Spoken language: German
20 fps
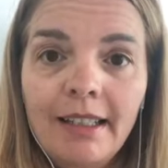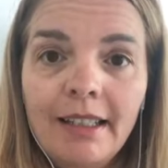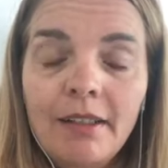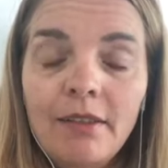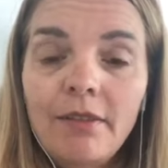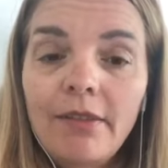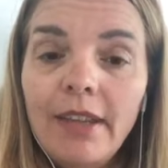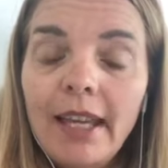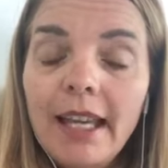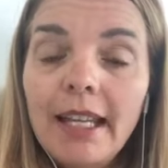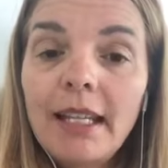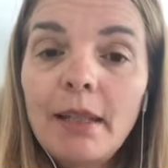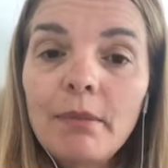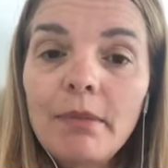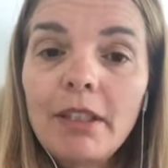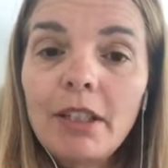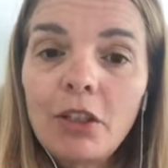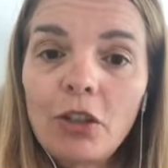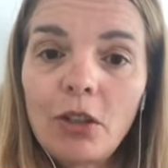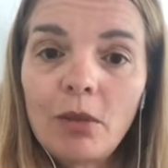Wer
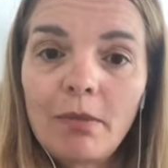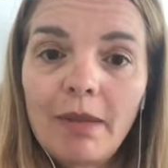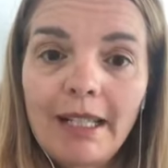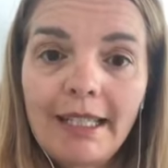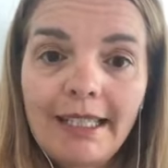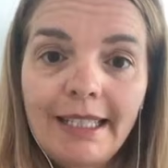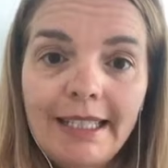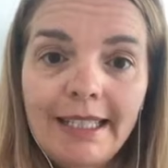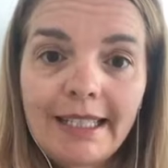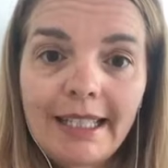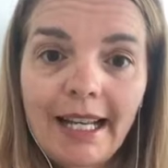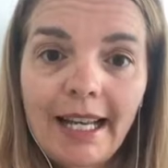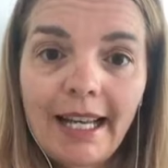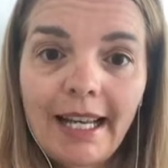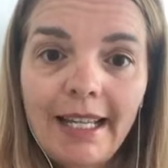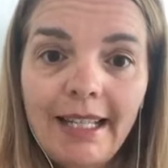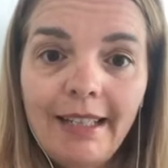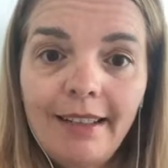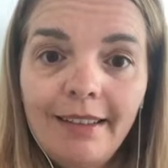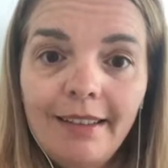nimmt sich schon mal die
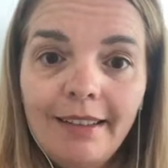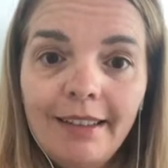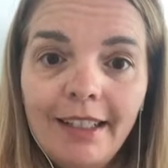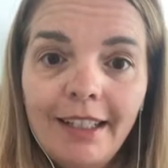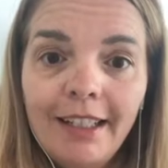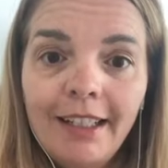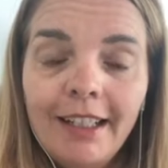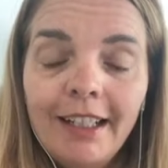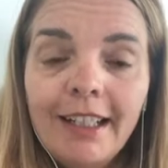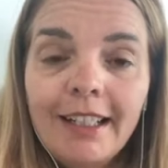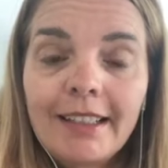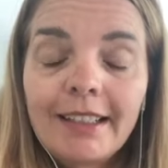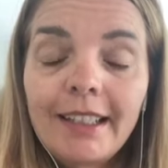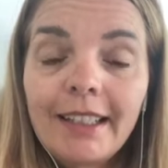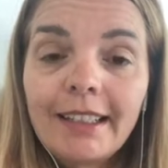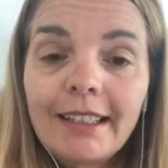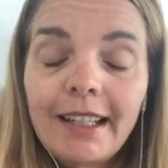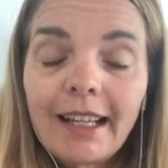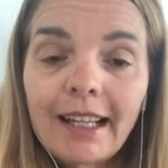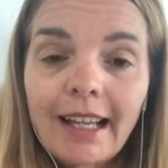Zeit,
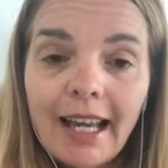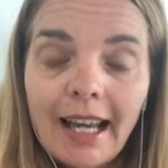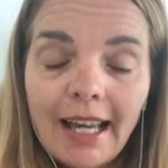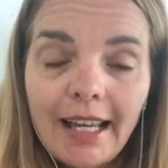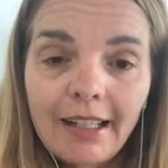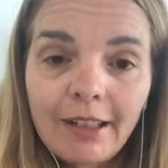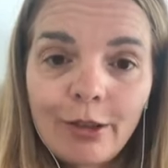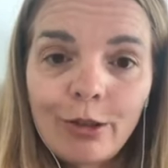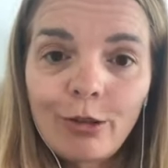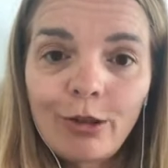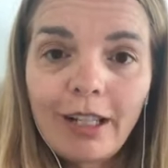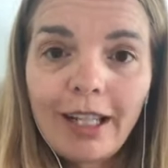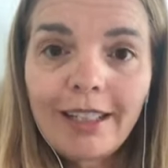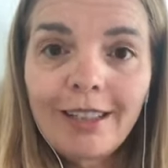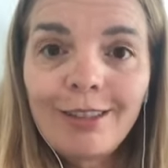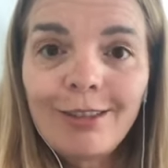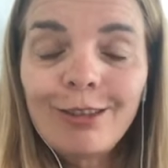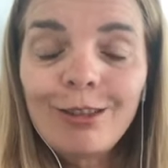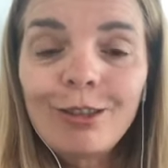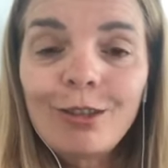sich da
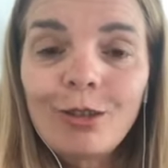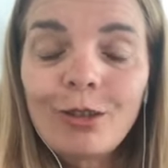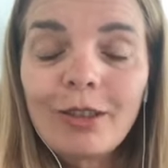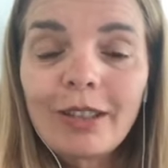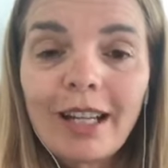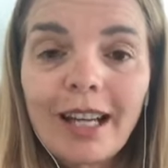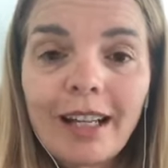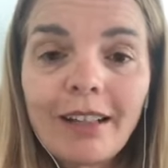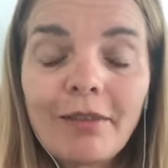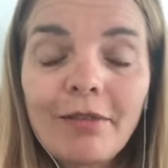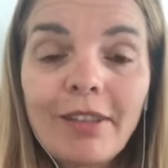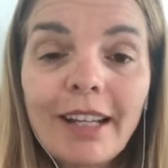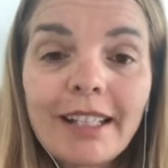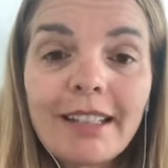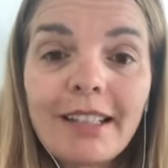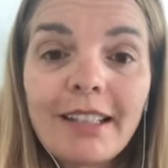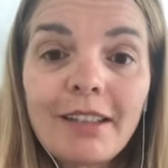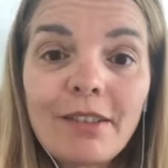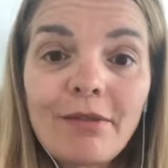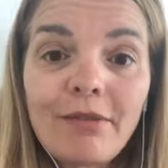reinzulassen und zu sagen,
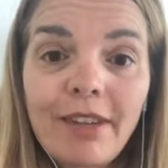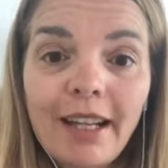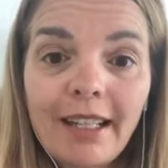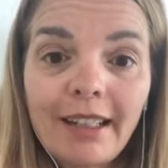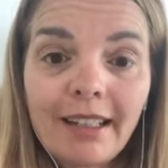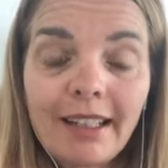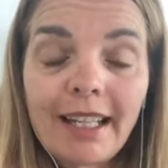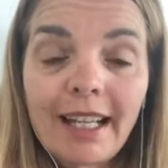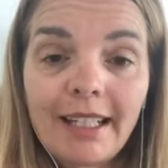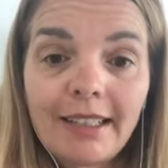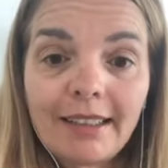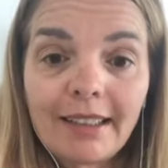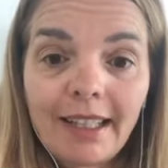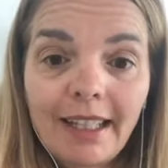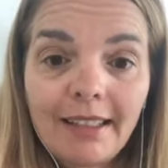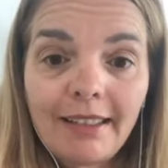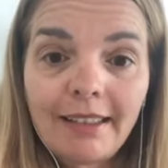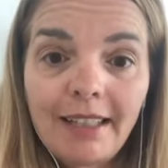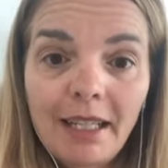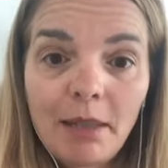was ist, wenn Geld
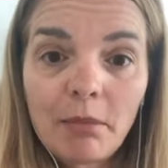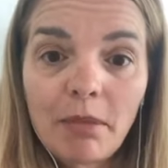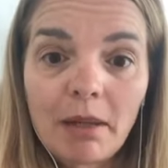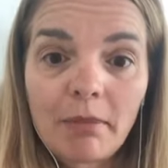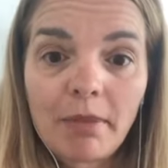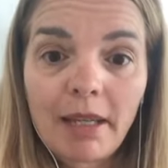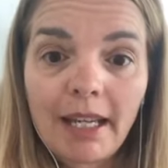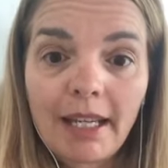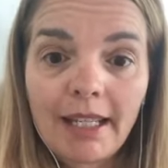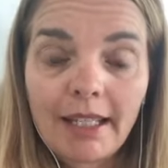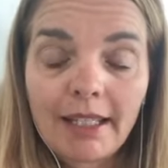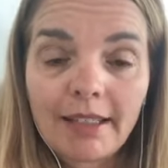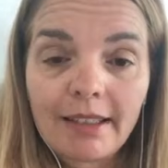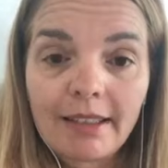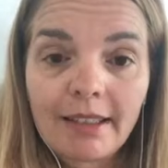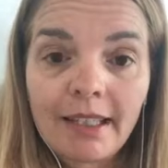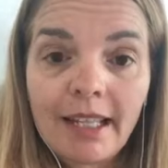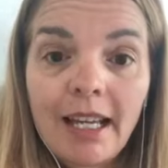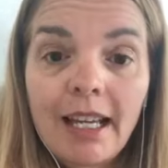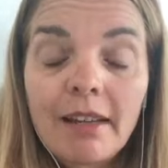kein Thema mehr ist?
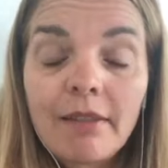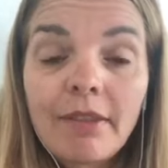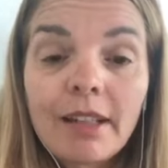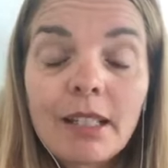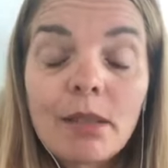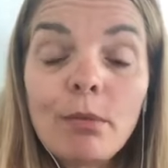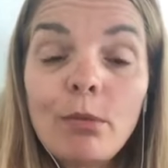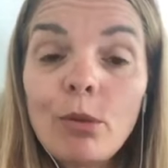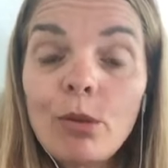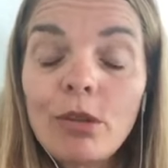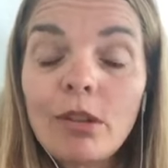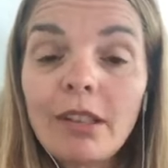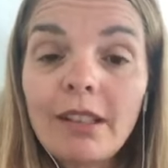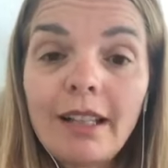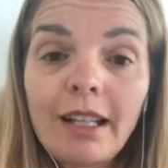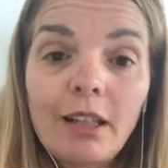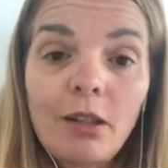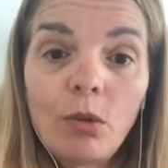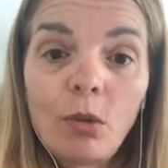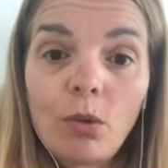Was müsste
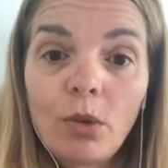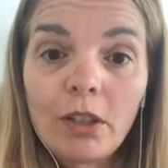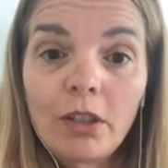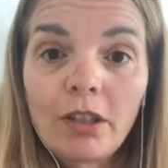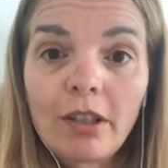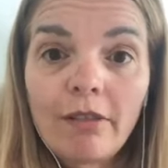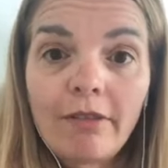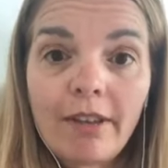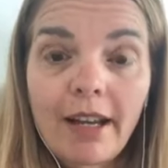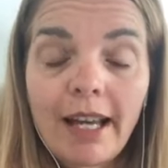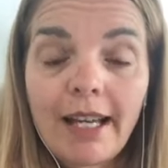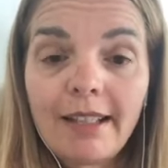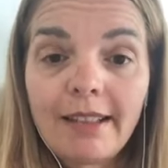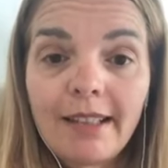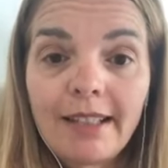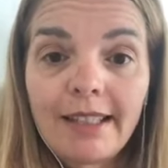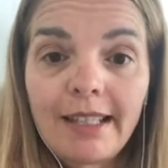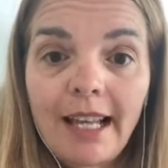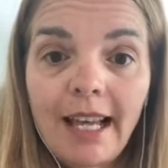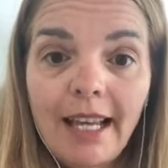dann
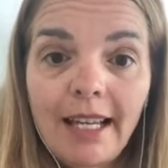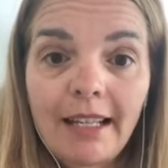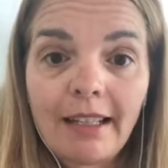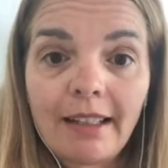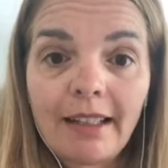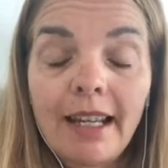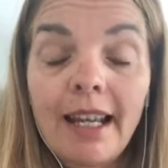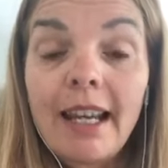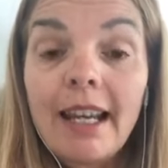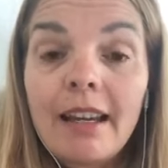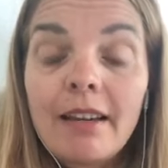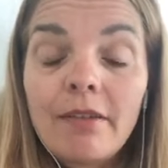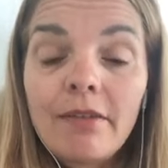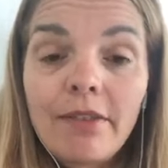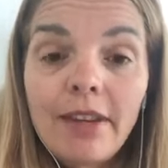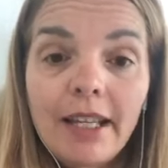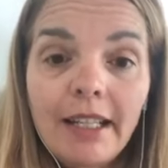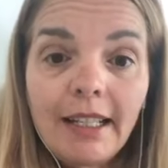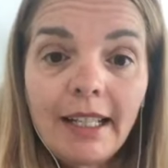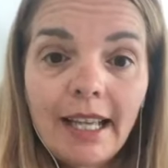logischerweise sein?
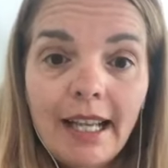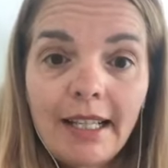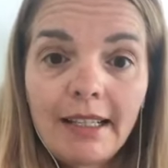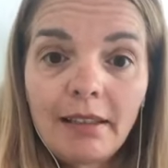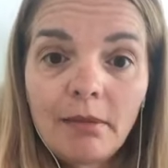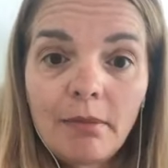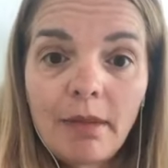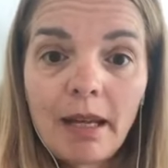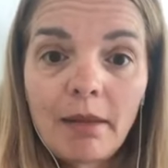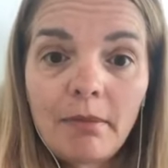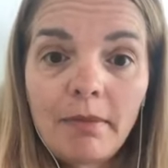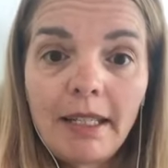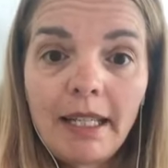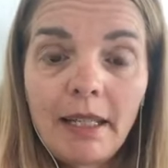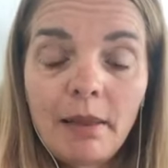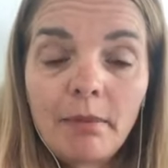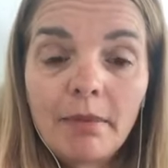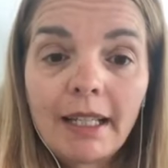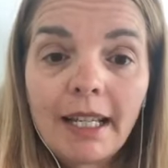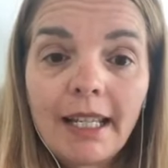Wenn Geld in meinem
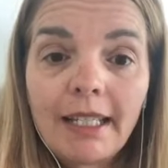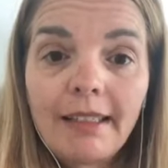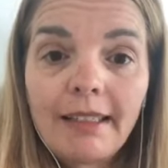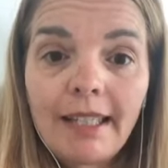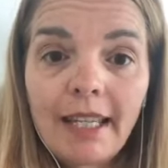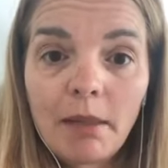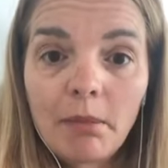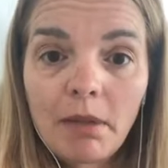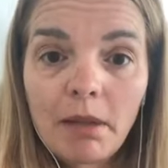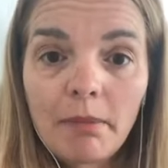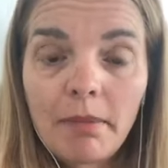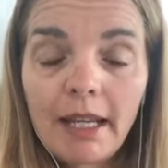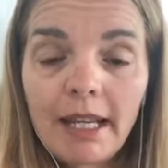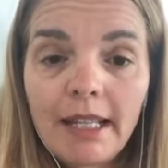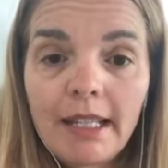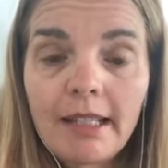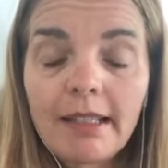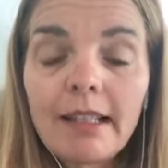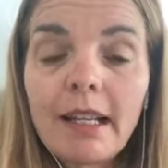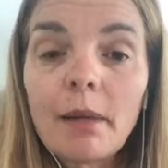Leben kein Thema
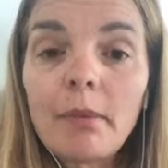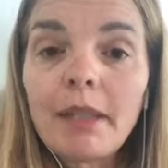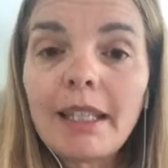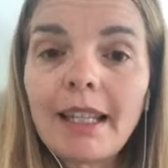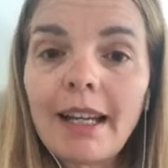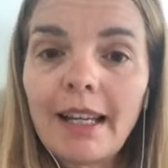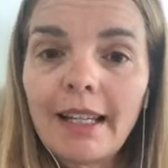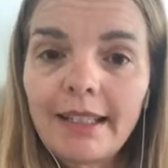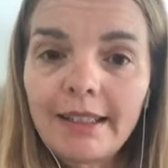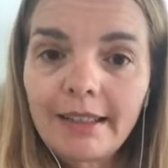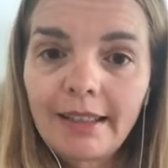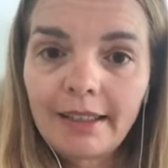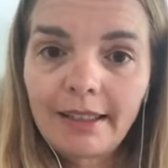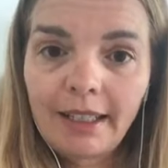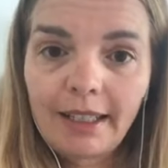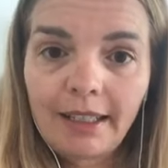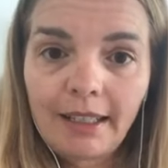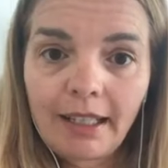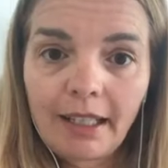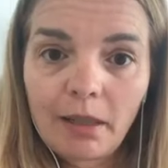mehr ist, habe ich alles
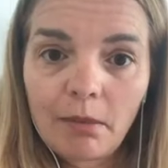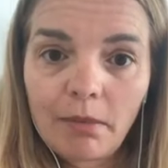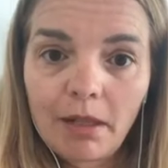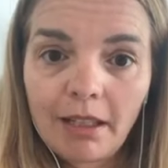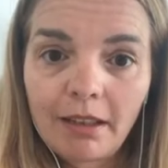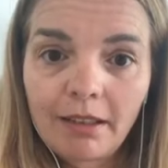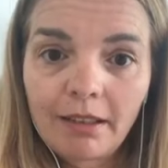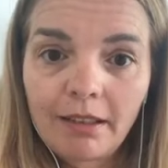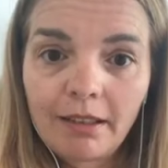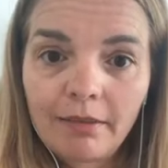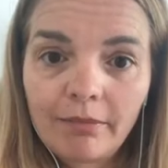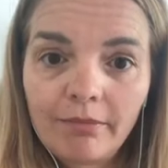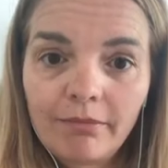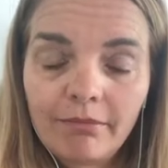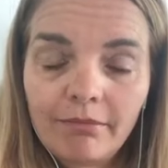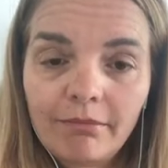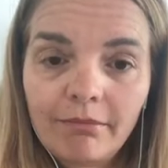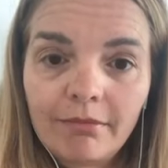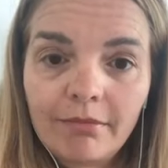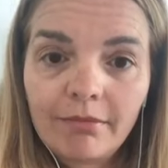richtig gemacht.
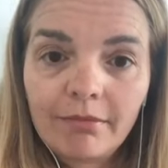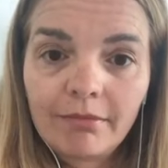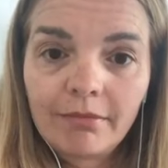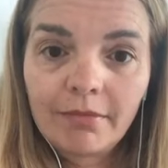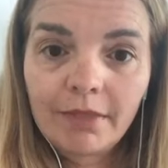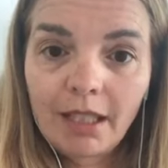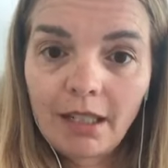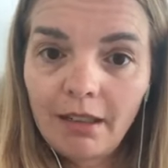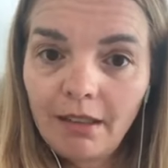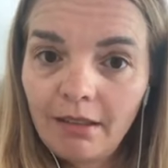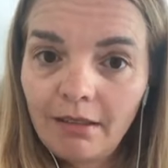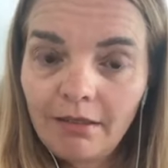Ja?